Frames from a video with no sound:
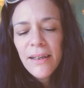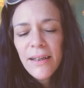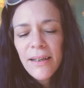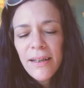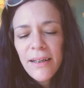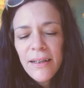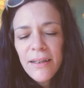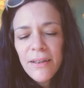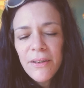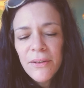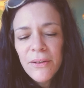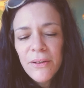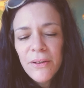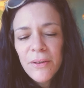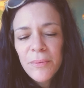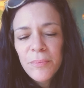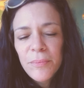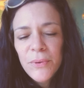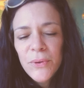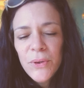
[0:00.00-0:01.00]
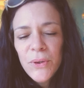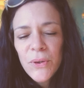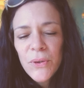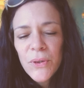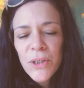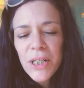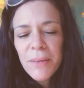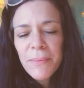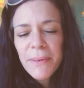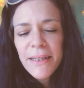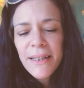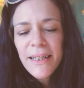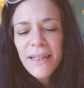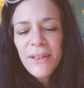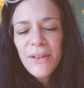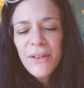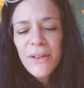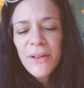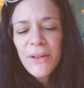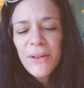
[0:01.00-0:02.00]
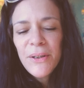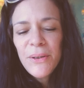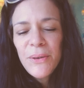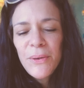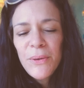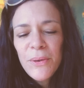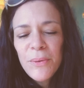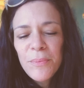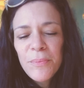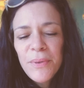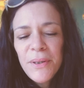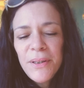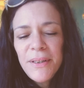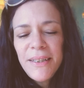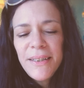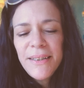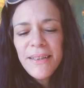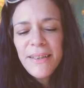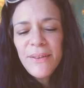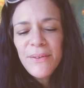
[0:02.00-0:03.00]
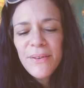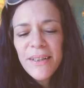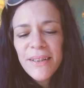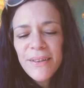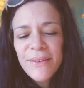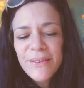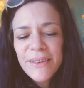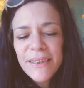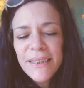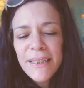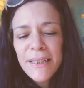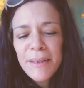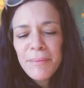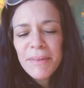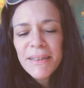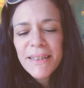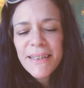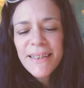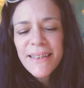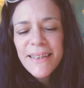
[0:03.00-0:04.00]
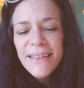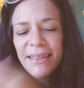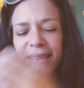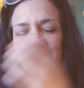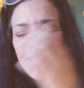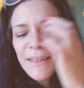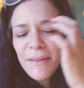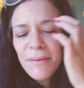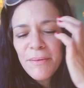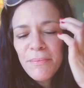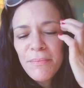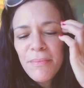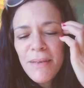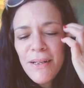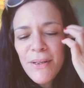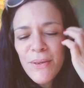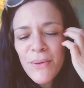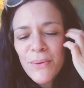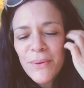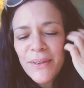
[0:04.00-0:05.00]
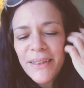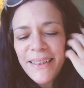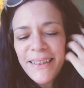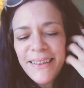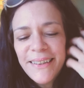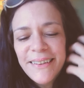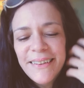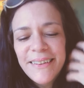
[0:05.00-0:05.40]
Alors, bonjour crochet maniaque, une bonne idée de calendrier, merci, belle journée.